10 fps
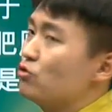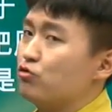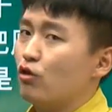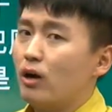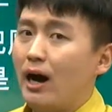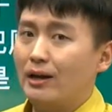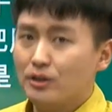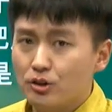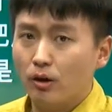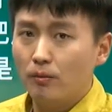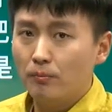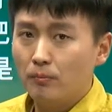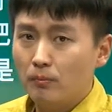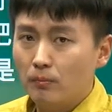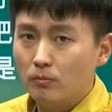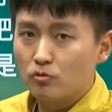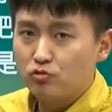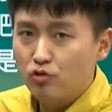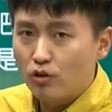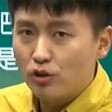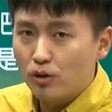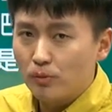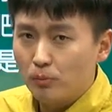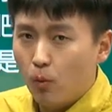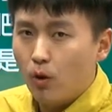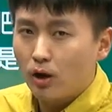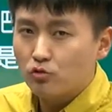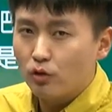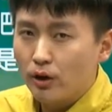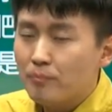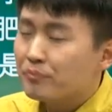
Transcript: 주어가 아니죠. 주어는 여러분들 뭐가 주어요?